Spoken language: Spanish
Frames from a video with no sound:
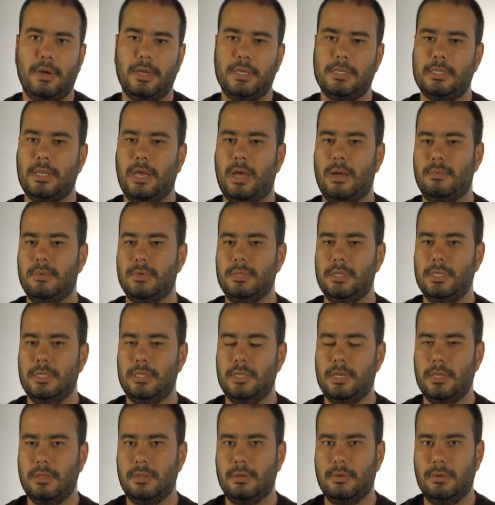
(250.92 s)
que estábamos
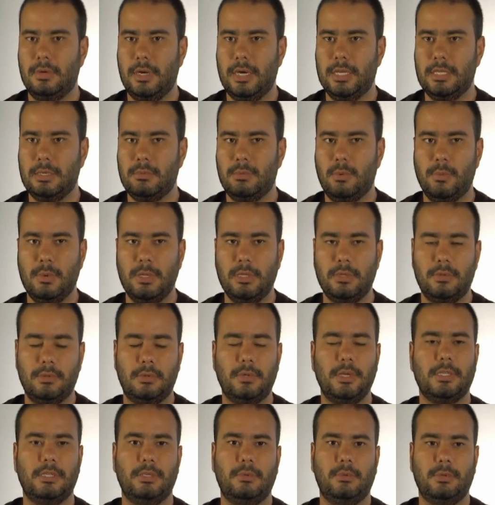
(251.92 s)
sintiendo en ese
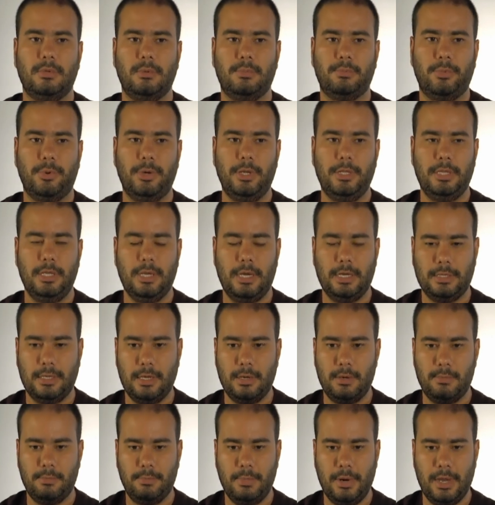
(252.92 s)
momento, la situación política
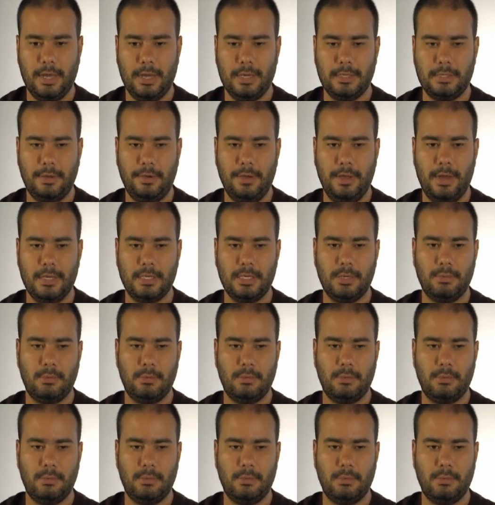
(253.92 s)
tan compleja que se vive en ese